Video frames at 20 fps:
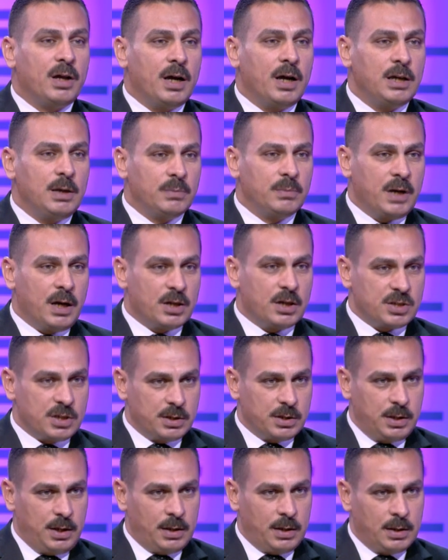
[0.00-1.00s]
نقيم ده
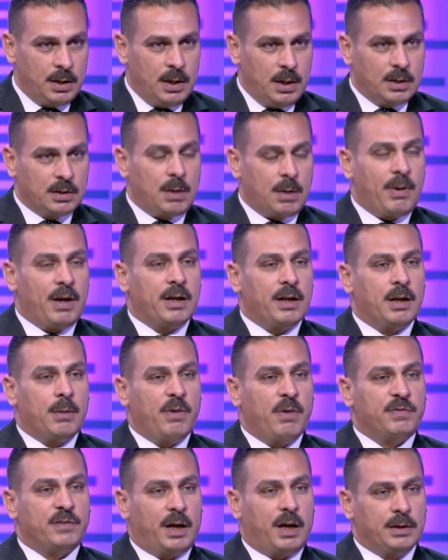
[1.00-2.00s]
اقتصاديا طبعا انا
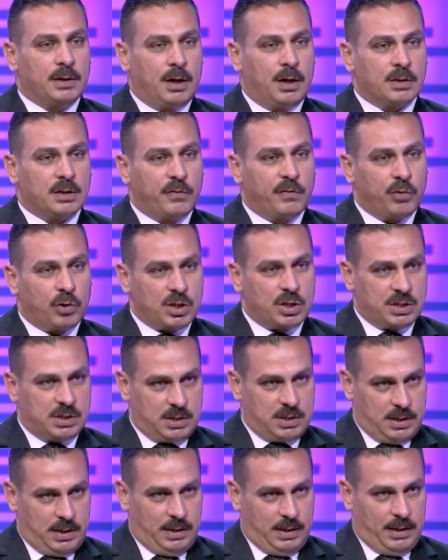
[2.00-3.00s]
بفتح النهارده
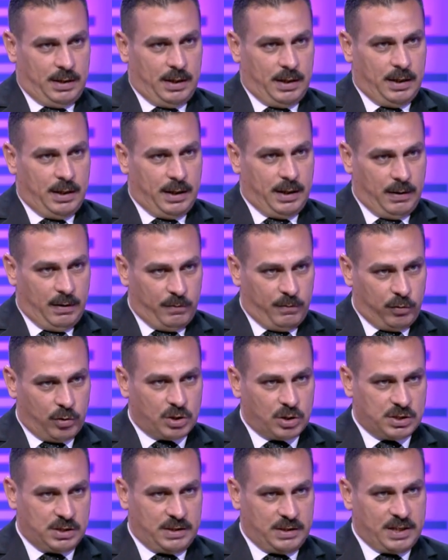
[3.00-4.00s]
فرص
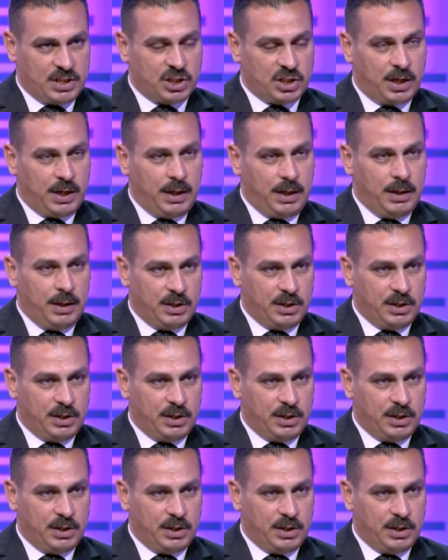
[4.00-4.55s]
فرص للتشغيل